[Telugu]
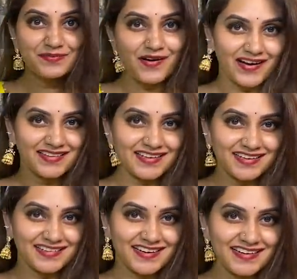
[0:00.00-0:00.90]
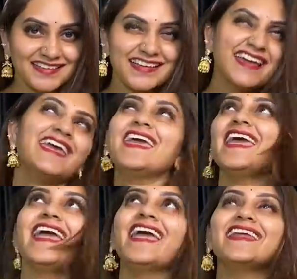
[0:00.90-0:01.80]
బాగుంది కదా
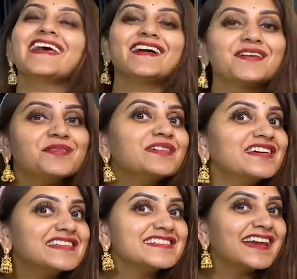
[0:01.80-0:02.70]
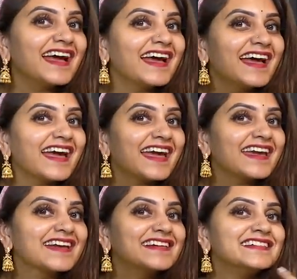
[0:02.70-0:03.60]
హే నా కమ్ములు వచ్చాయి
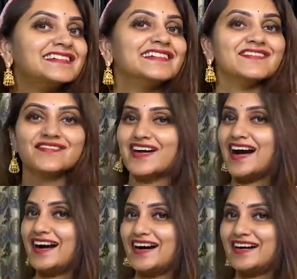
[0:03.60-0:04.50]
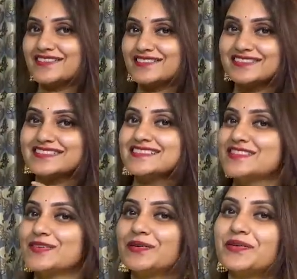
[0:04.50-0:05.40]
వావ్
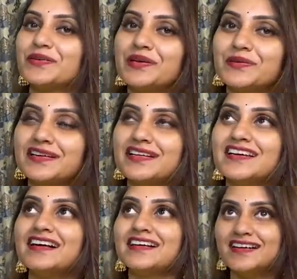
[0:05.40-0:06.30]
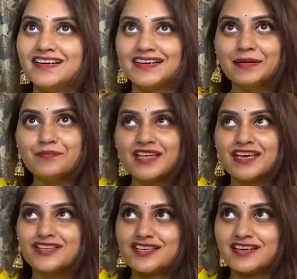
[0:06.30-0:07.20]
సో క్యూట్ కదా
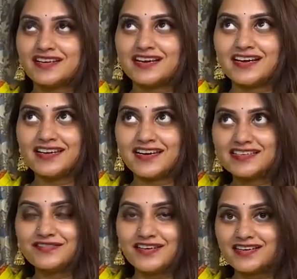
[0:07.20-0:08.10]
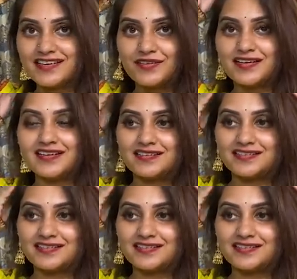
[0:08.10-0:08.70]
జనరల్గా ఇలాంటివన్నీ కూడా